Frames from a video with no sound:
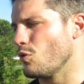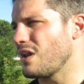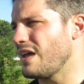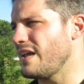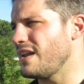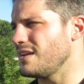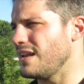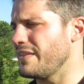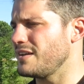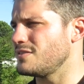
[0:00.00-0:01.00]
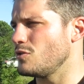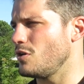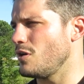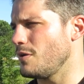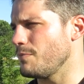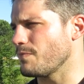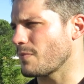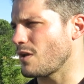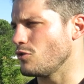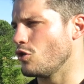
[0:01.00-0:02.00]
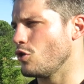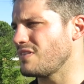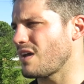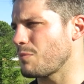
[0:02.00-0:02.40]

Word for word: Donc là, l'analyse euh, de, l'eau est